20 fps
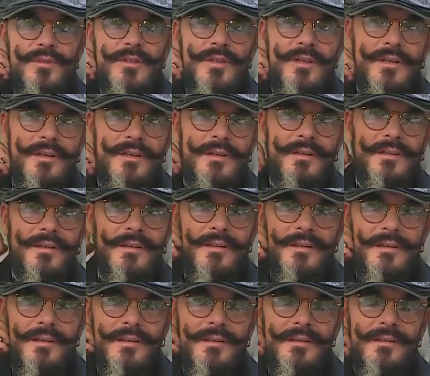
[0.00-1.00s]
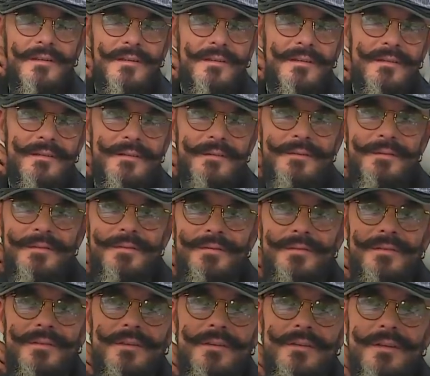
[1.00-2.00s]
się yy,
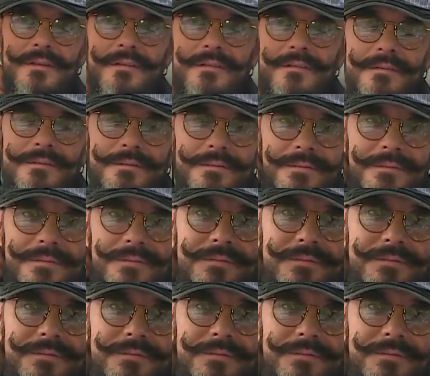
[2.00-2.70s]
w, no, w